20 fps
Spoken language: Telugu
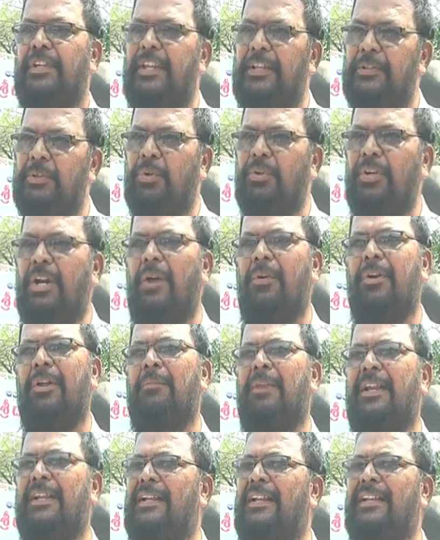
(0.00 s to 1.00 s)
ఎందుకు రావడం
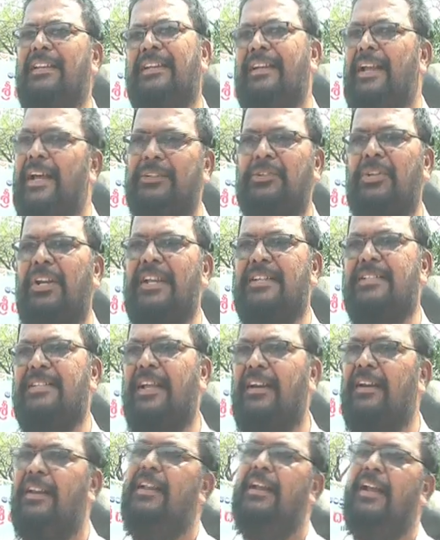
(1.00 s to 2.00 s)
లేదనేది నాకు తెలియదు
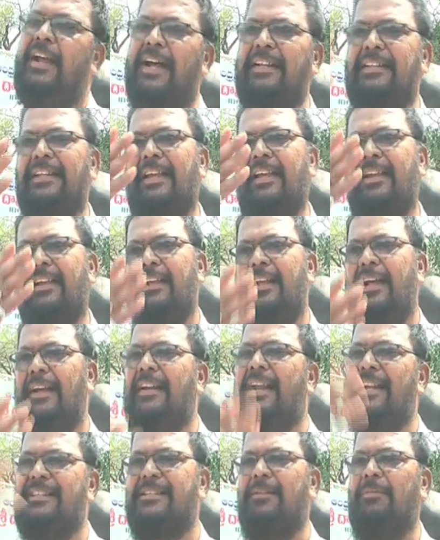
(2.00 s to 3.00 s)
సార్ అది
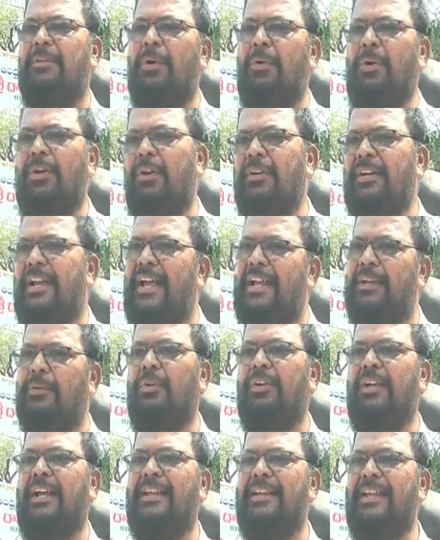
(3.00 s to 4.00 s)
రాష్ట్రం లెవెల్లో
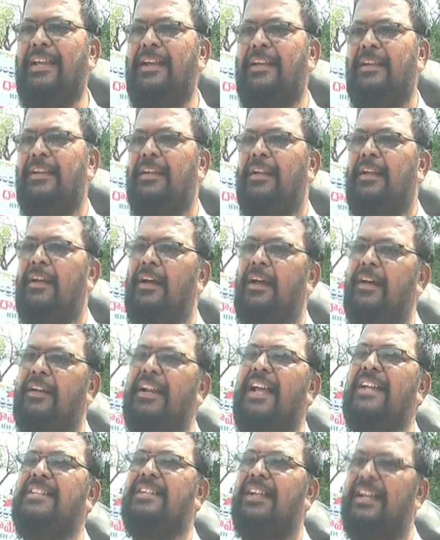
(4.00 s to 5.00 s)
నాయకులు కానీ
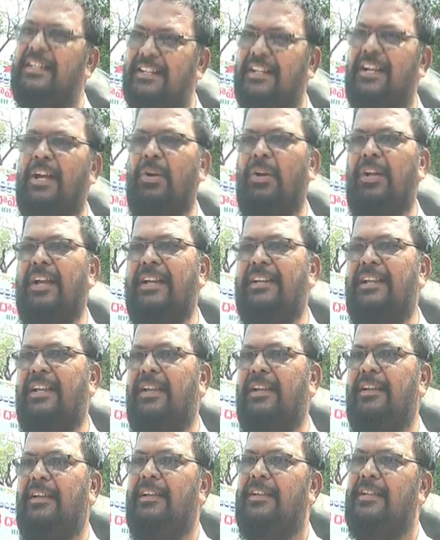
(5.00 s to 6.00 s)
రాష్ట్ర అధికారులు కానీ
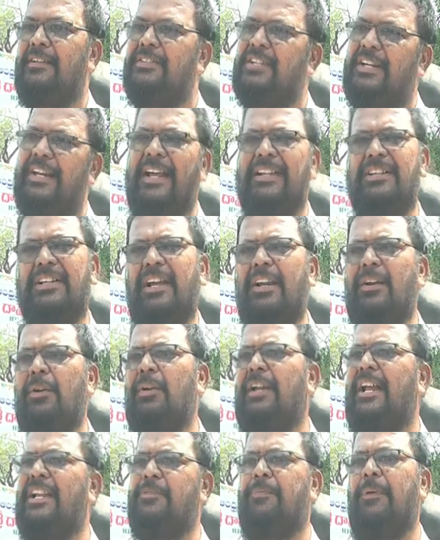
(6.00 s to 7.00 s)
జిల్లాధికారులు
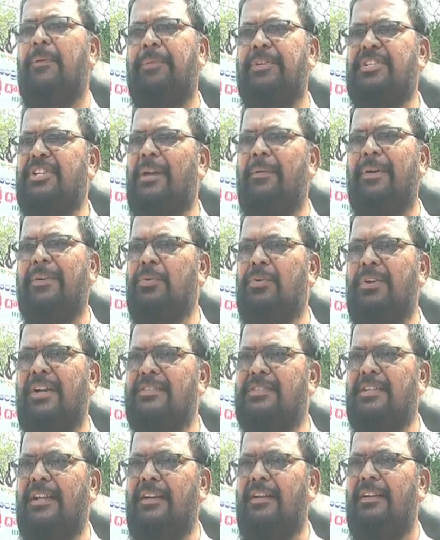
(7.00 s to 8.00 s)
రాసి
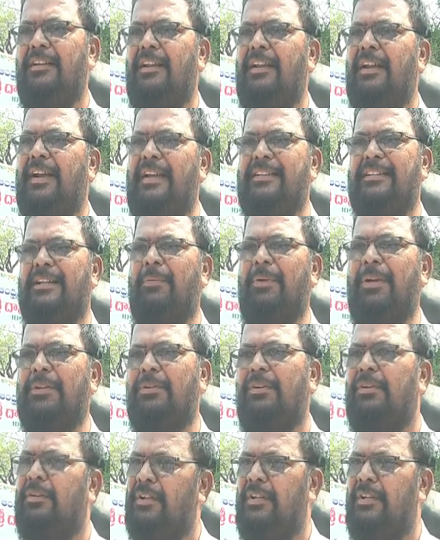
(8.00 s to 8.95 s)
పంపించినామంటున్నారు సార్ హైదరాబాద్